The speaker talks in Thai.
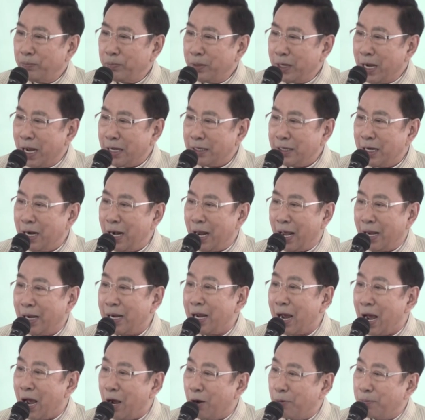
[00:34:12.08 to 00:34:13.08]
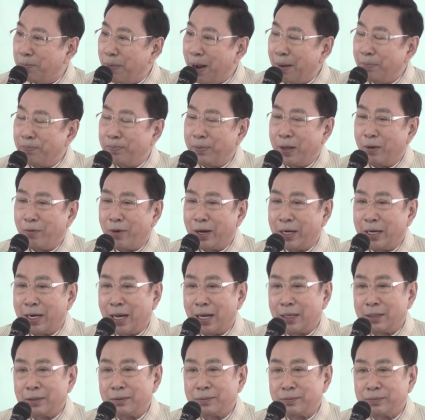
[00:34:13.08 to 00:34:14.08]
ในการแถลงข่าวปั๊บในวัน
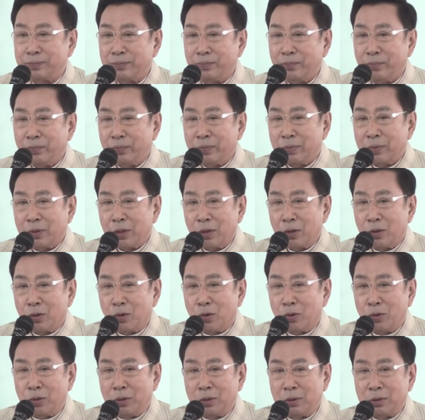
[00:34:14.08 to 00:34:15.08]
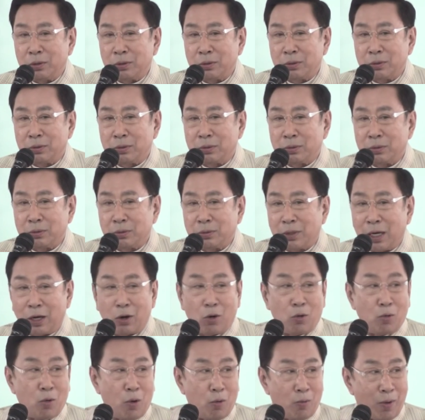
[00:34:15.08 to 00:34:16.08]
นั้นคุณณ
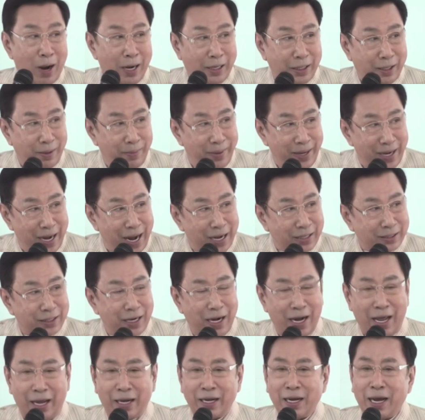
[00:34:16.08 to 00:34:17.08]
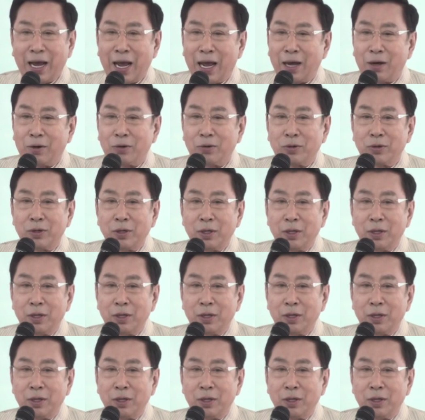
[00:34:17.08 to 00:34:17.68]
รงค์วงศ์วรรณเข้าไปนั่งแถลงข่าว